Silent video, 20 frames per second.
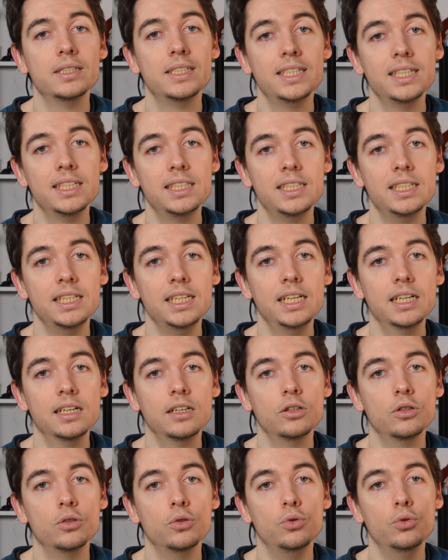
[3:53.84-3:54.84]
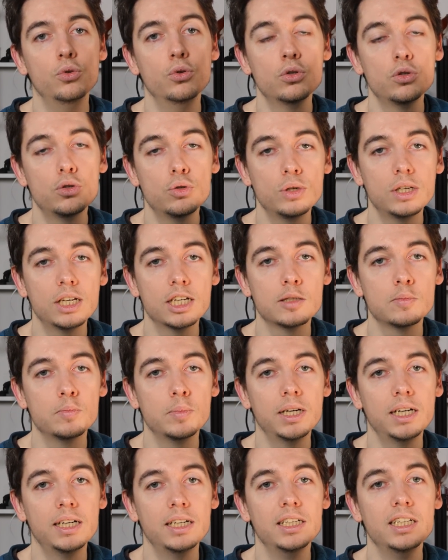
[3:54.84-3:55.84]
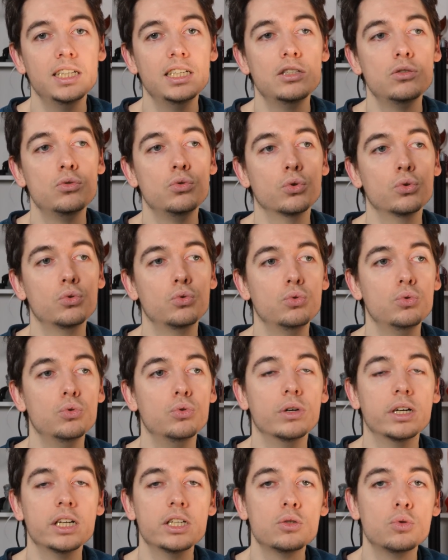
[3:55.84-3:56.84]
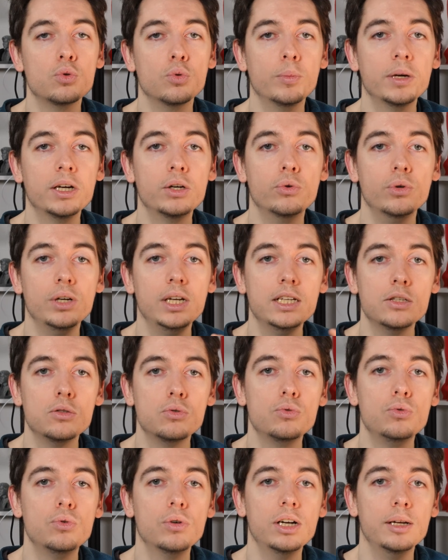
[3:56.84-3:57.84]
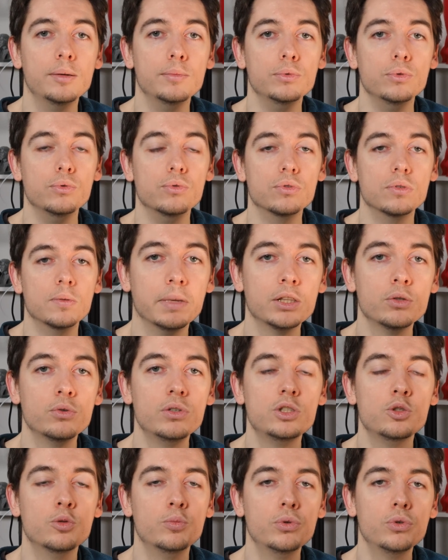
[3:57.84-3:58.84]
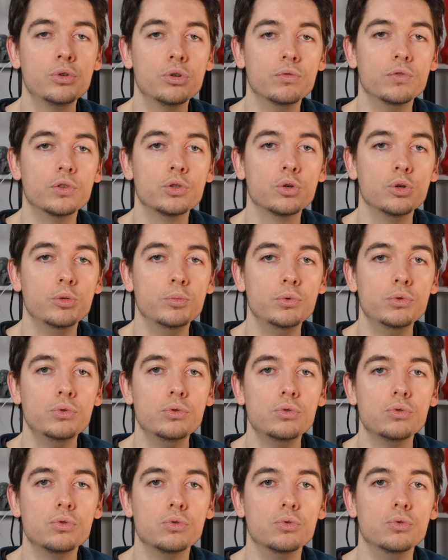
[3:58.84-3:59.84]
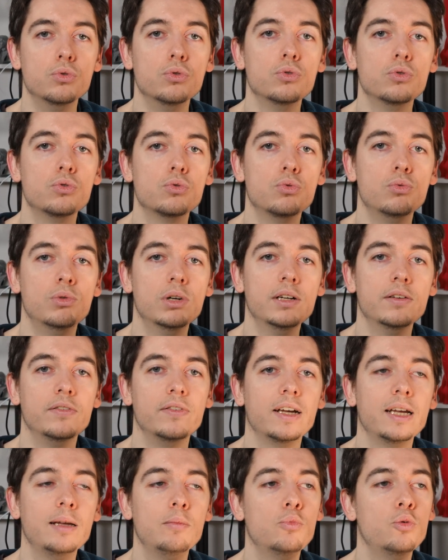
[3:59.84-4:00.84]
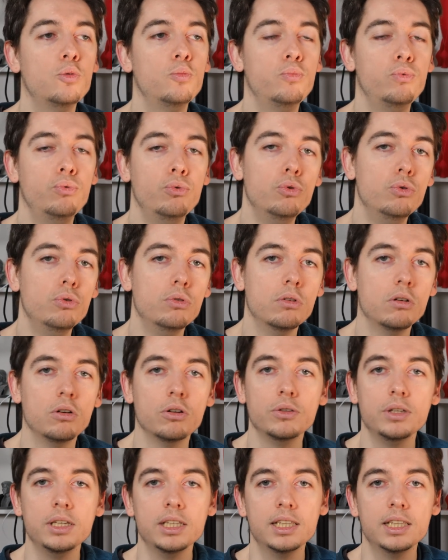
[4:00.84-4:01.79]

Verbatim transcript: s'étire ne se casse pas et surtout ne reste pas collé sur la buse. Maintenant, il se peut que votre buse ne soit vraiment plus en